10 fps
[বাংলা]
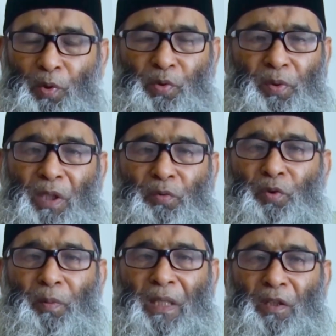পশুকে
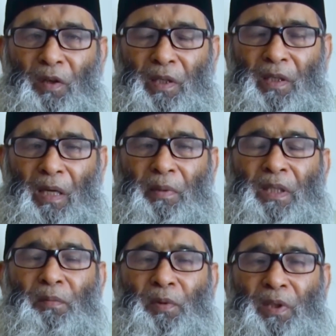কুরবানি নয়
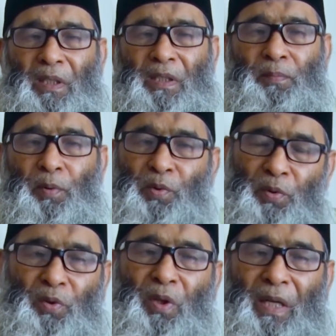আমাদের মধ্যে যে
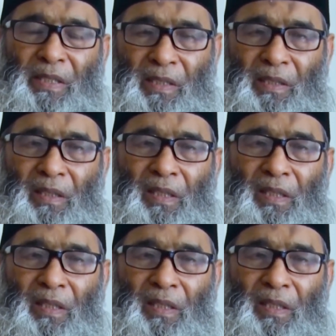পশুত্ব আছে